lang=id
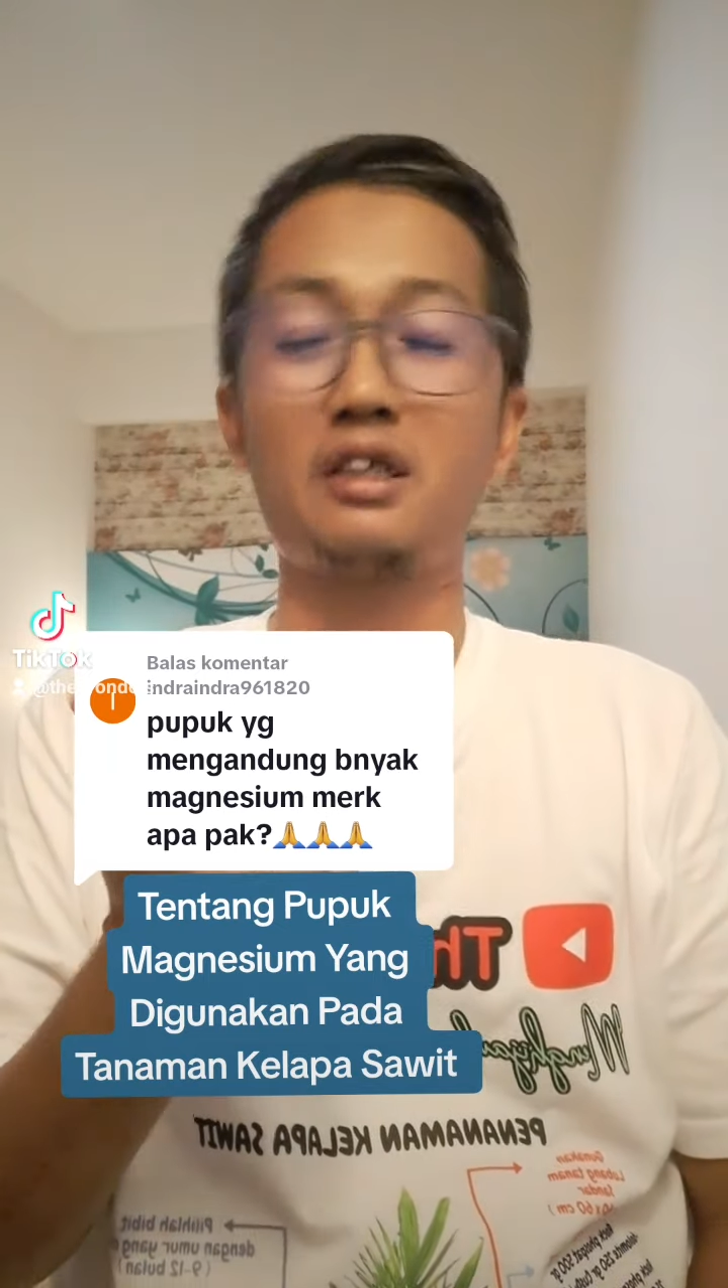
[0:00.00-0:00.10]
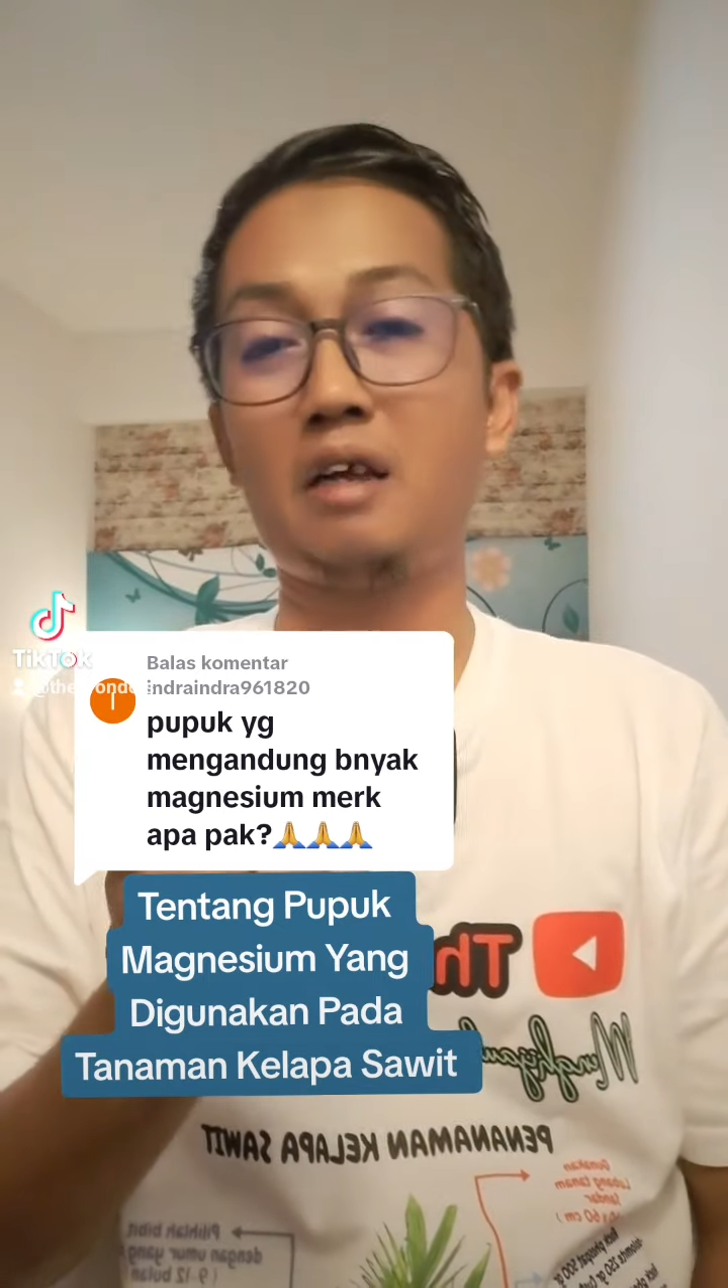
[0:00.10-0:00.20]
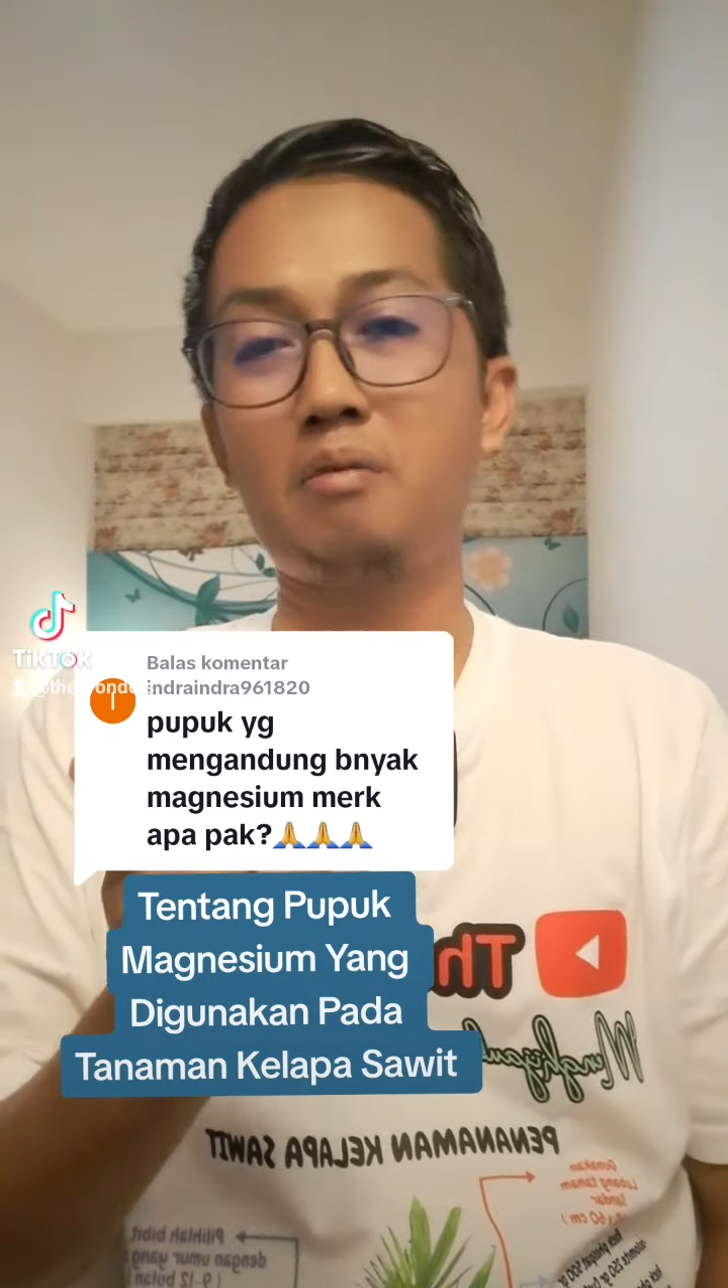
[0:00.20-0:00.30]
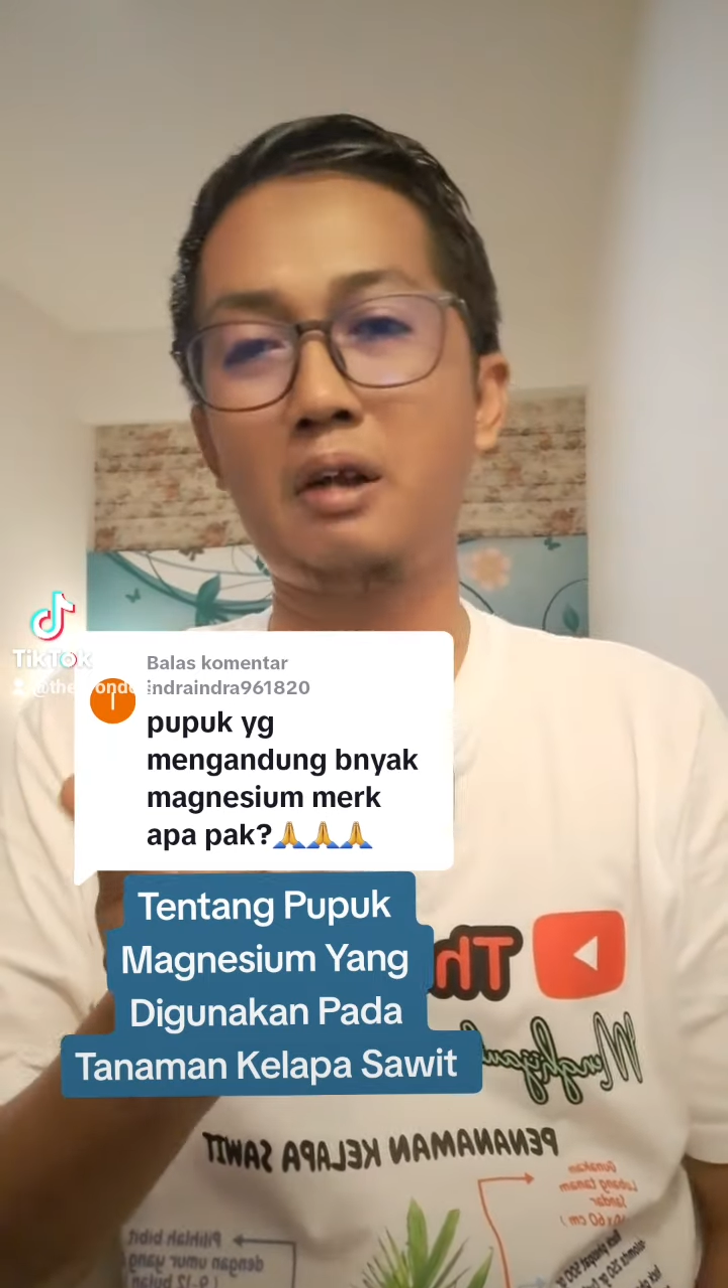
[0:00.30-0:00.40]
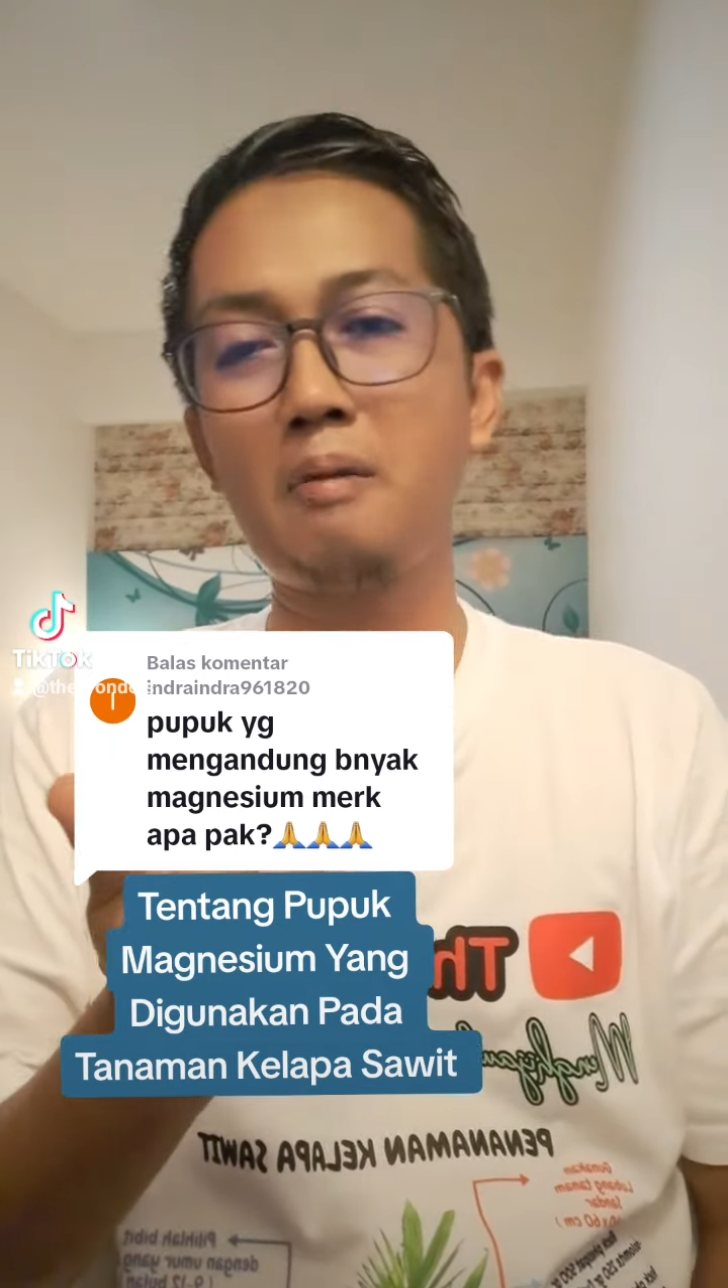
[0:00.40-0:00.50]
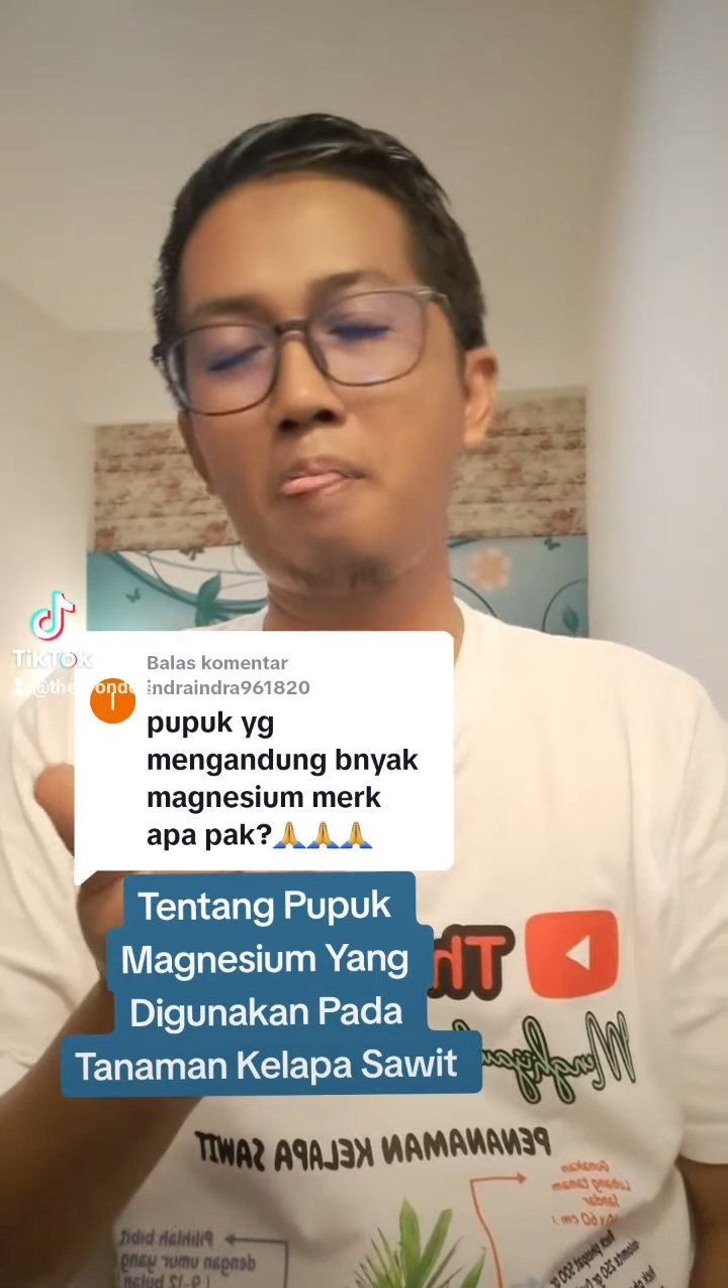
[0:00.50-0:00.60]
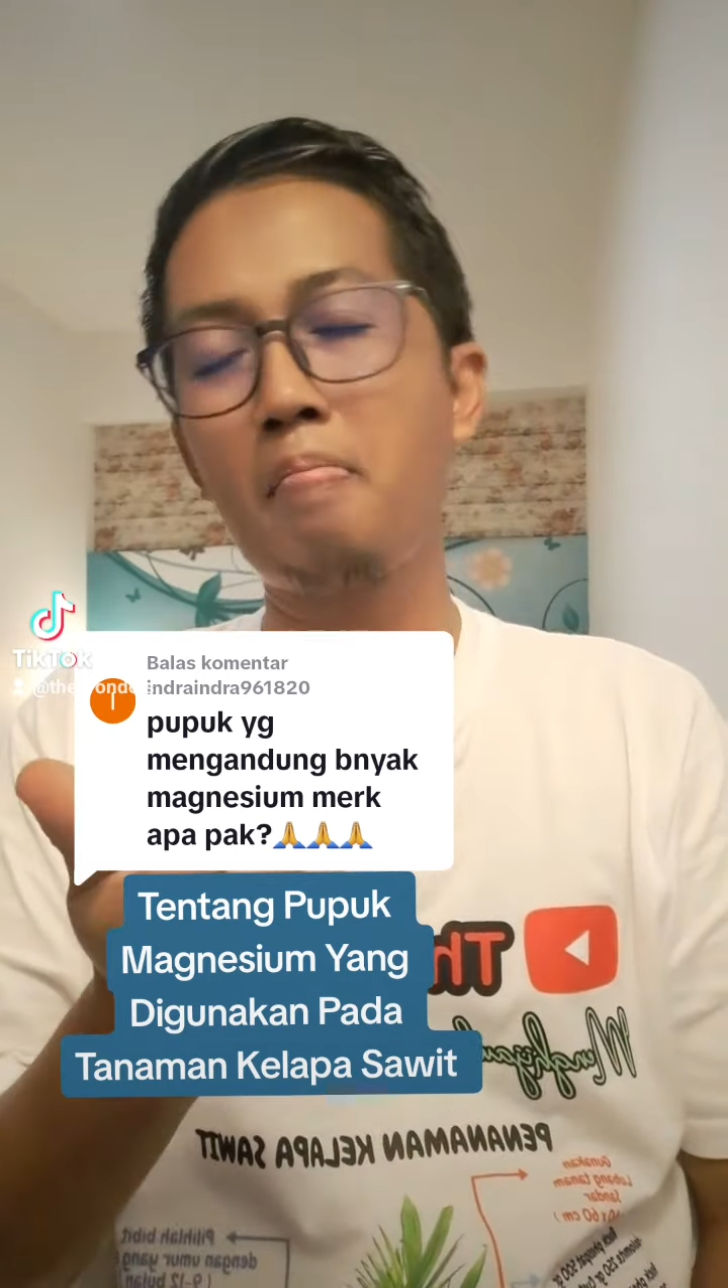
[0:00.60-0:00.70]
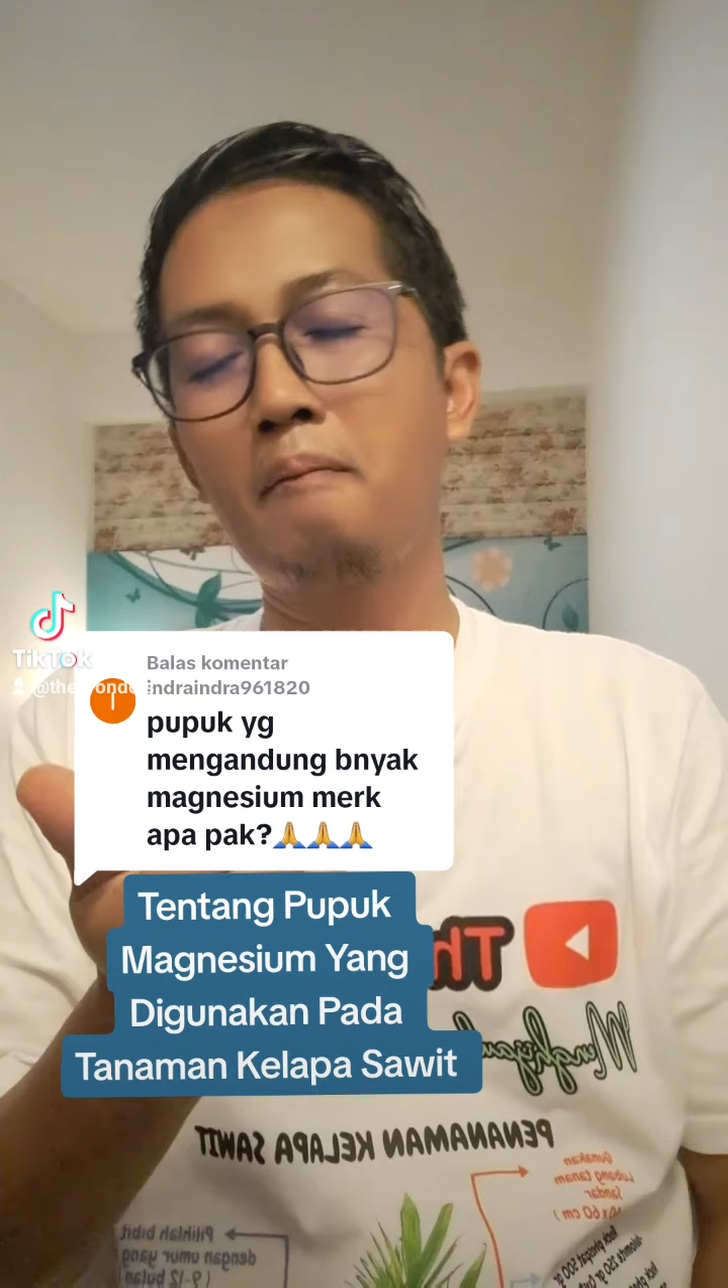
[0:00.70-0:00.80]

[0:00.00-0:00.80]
pertama.